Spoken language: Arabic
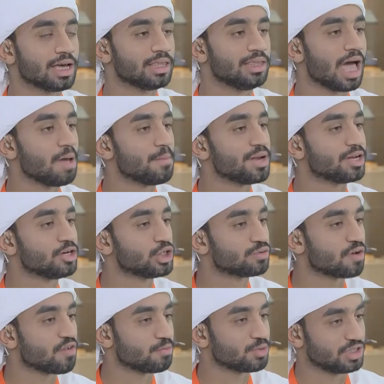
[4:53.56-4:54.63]
دائما
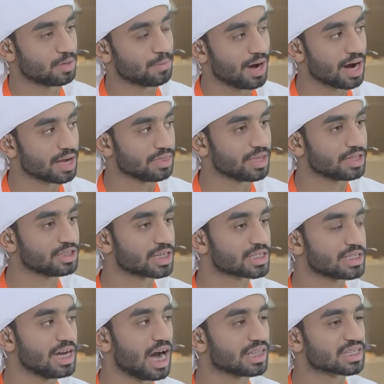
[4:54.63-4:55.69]
نشوفها في مجتمعاتنا
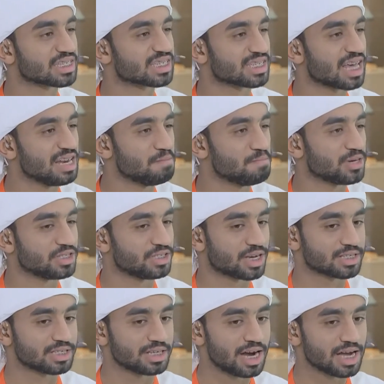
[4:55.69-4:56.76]
الشخصيات الصلب
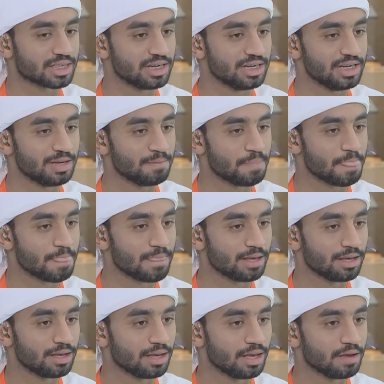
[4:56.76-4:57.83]
الشخصيات اللي
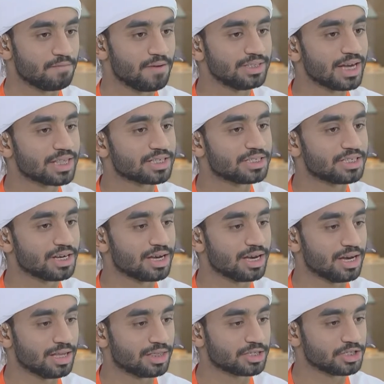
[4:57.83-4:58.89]
فجأة
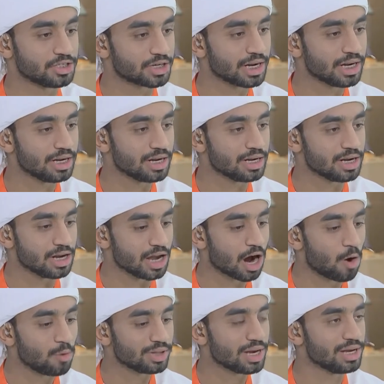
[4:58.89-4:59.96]
تشعرين
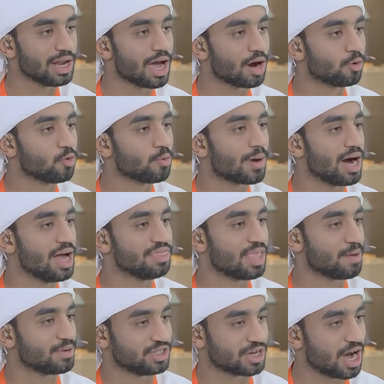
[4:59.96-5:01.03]
لهول أنه هو ما
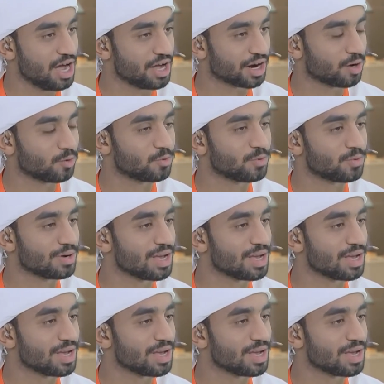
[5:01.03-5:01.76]
عنده مشاعر أو